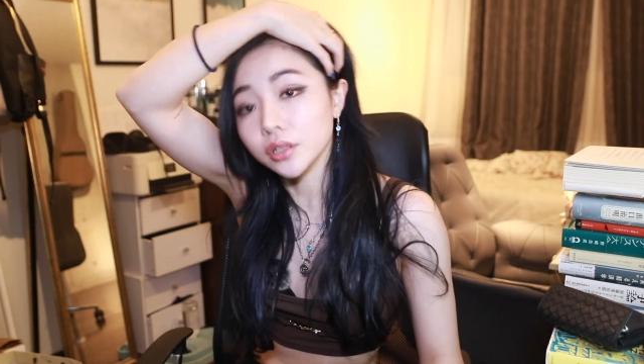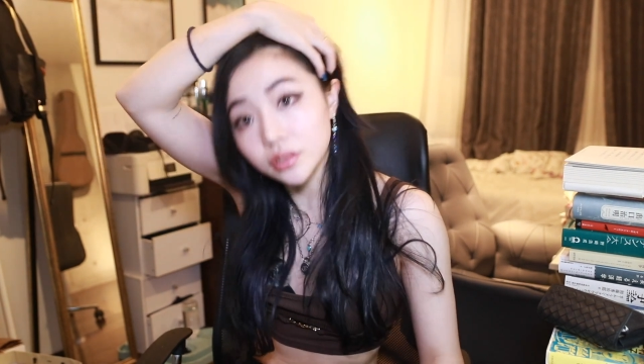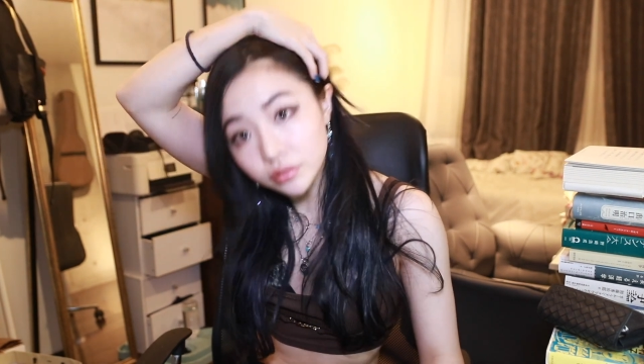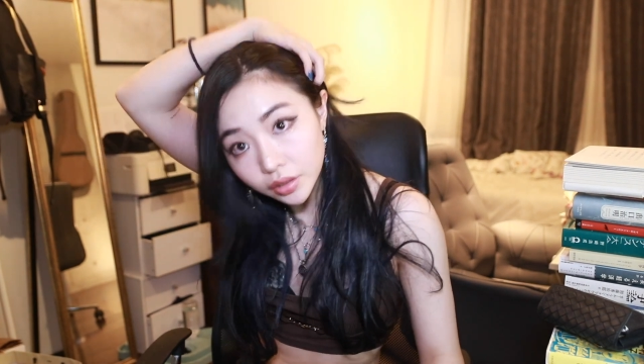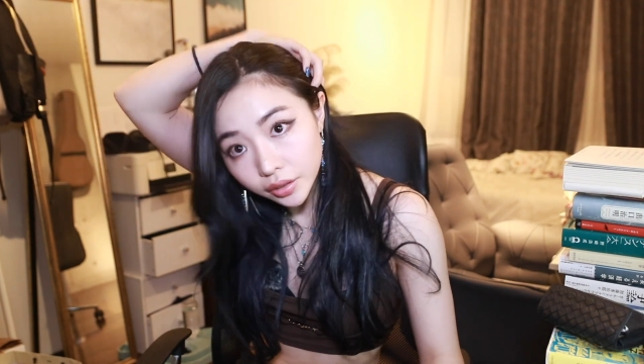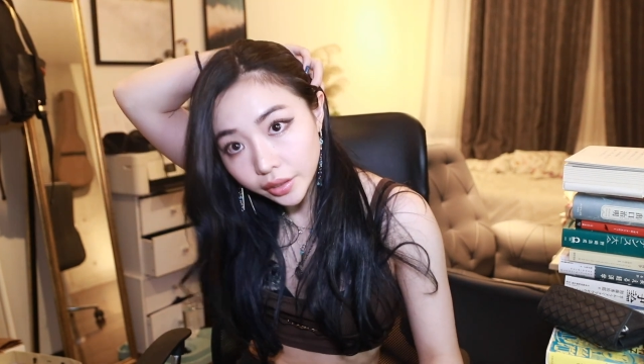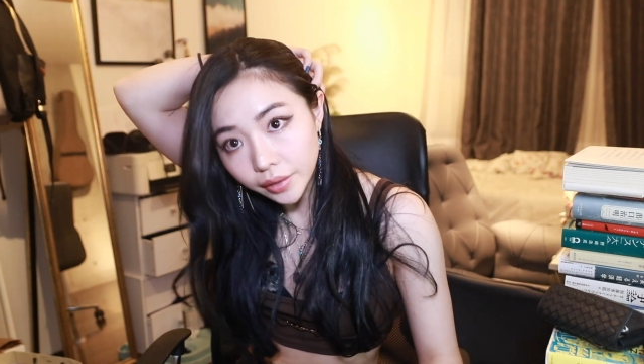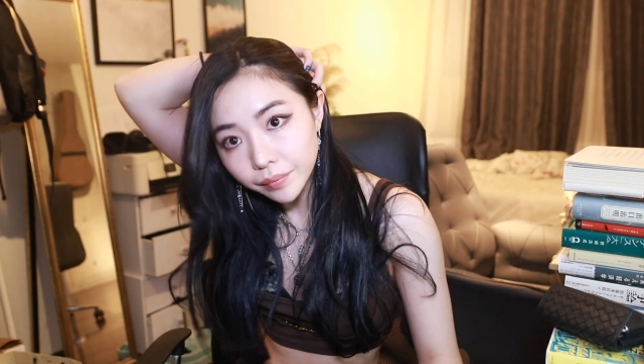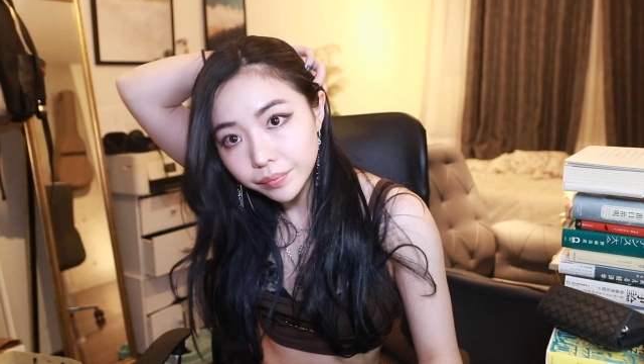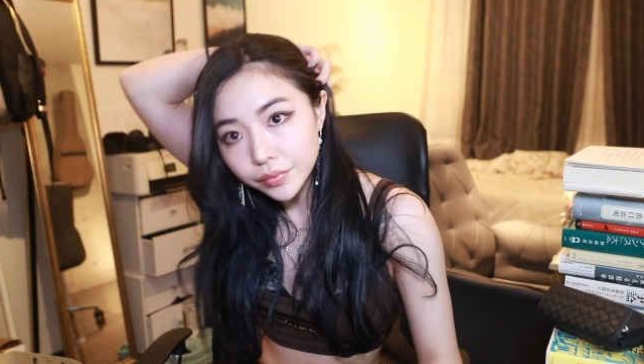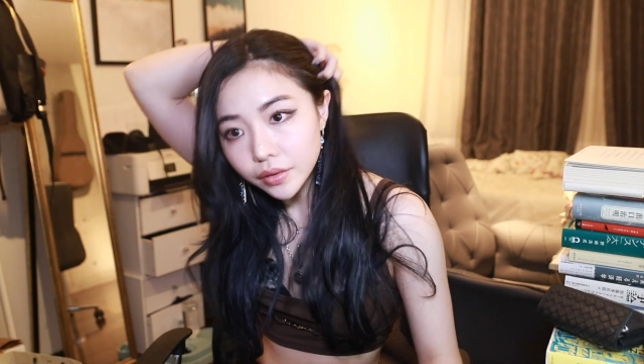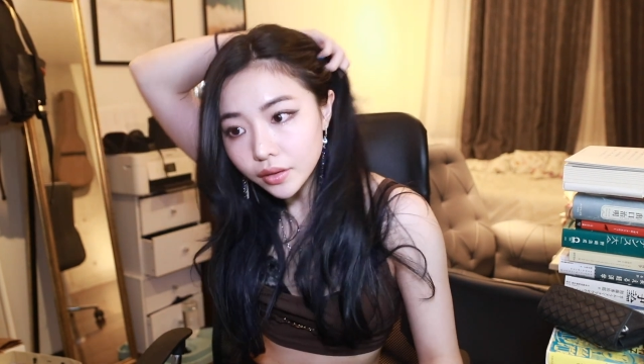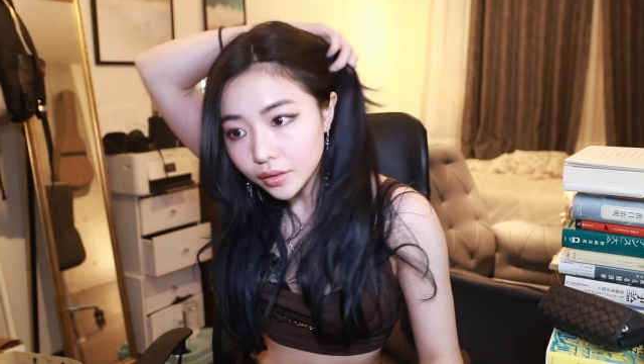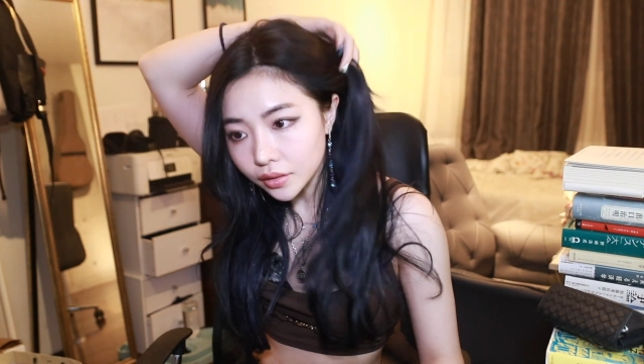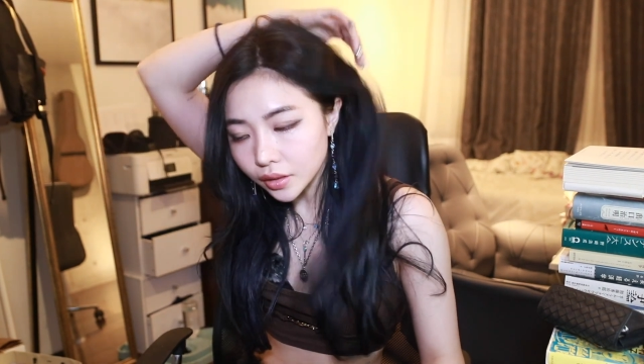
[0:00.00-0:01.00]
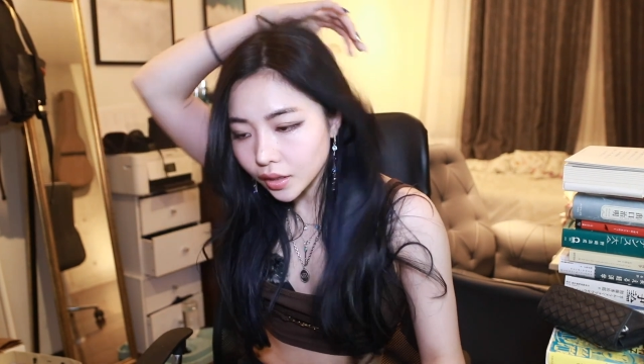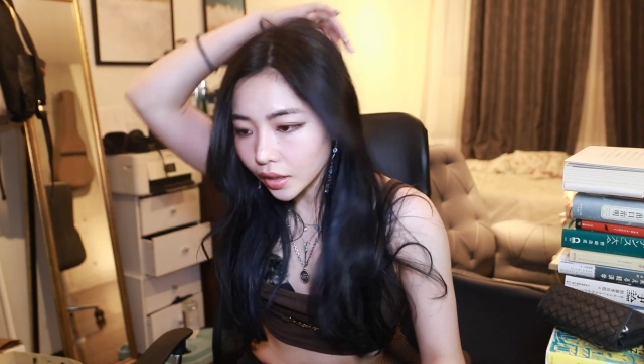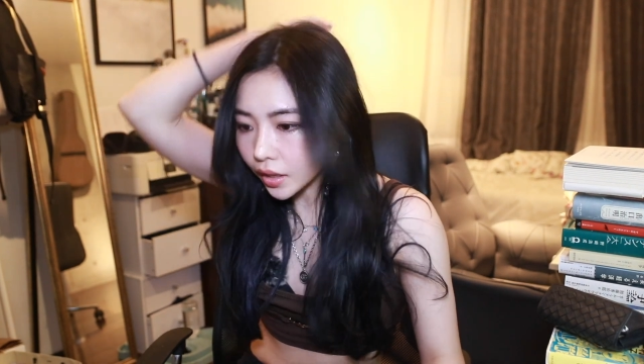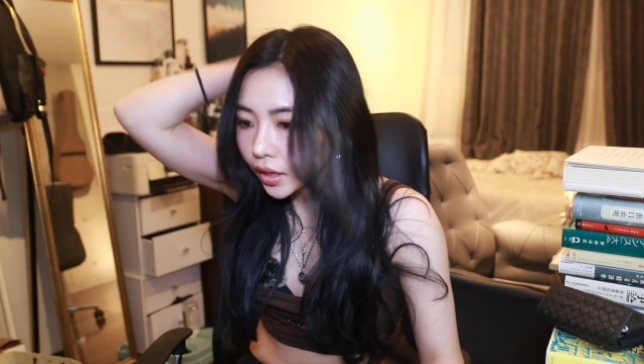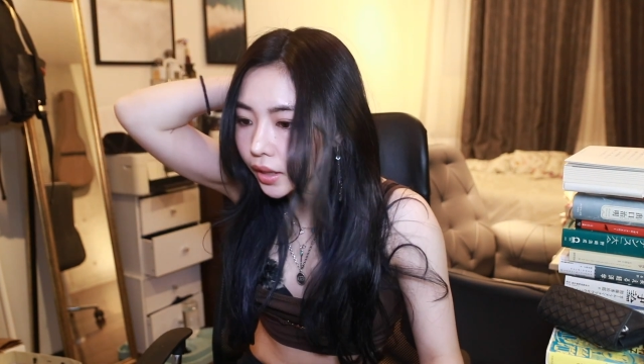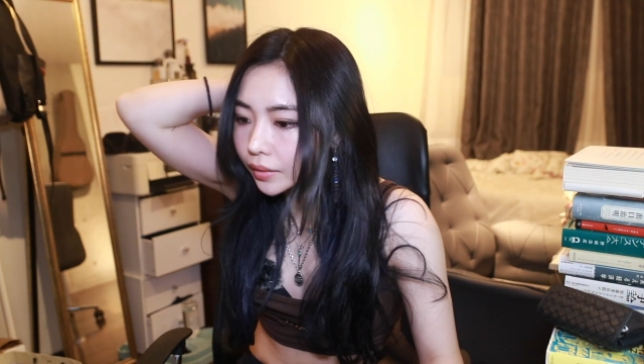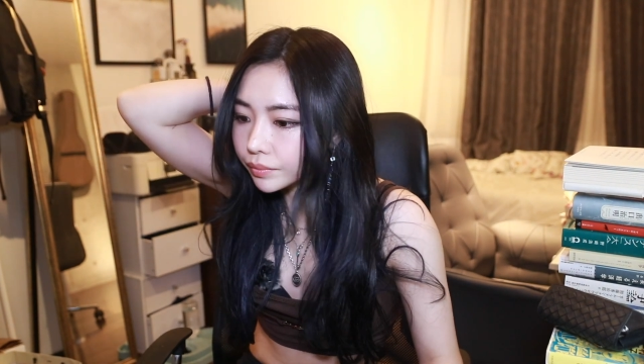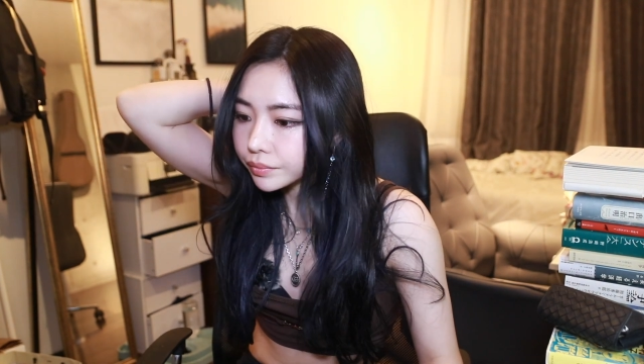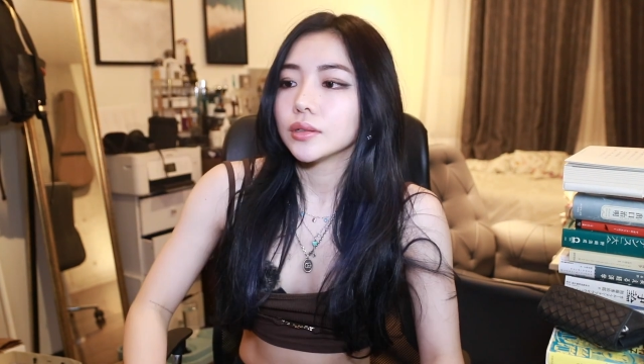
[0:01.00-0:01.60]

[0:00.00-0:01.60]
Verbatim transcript: きるわけだから、